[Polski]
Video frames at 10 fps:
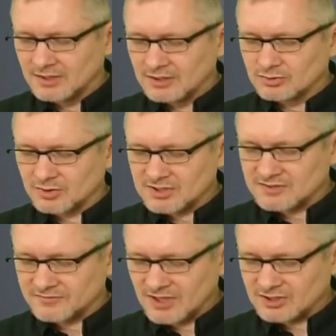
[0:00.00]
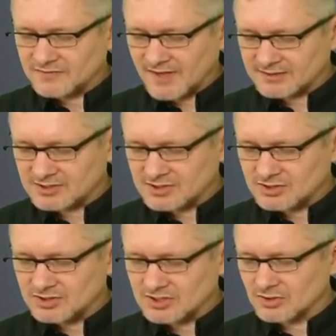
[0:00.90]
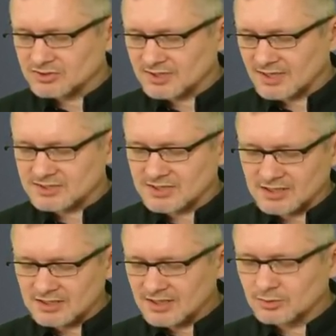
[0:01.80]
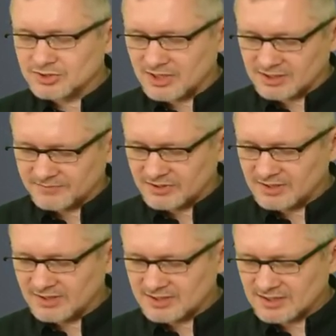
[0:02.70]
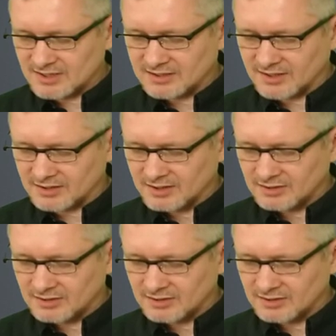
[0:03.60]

który jest w tej ćwiartce, czyli jest koncentracja i na ludziach, i na zadaniach.